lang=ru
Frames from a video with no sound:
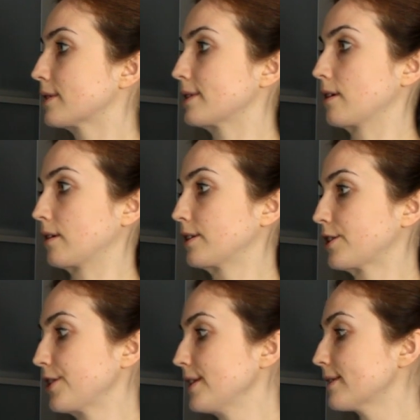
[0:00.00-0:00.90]
сыр –
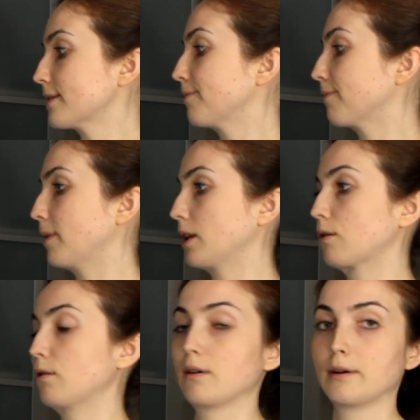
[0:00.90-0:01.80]
cheese,
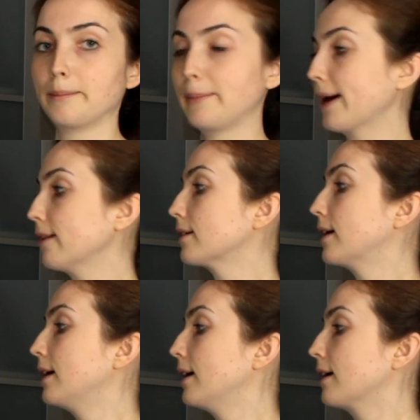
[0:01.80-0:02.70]
молоко – milk,
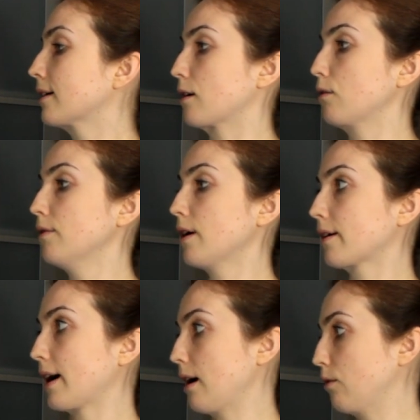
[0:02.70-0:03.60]
корова –
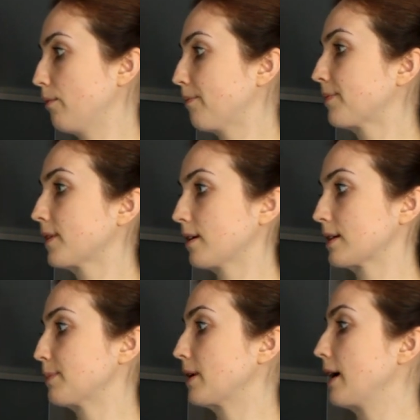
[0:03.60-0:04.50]
cow.
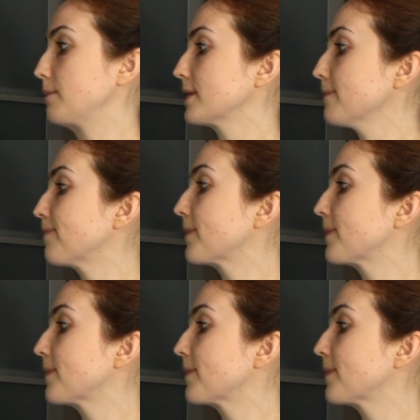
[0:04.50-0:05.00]
Разбегаемся.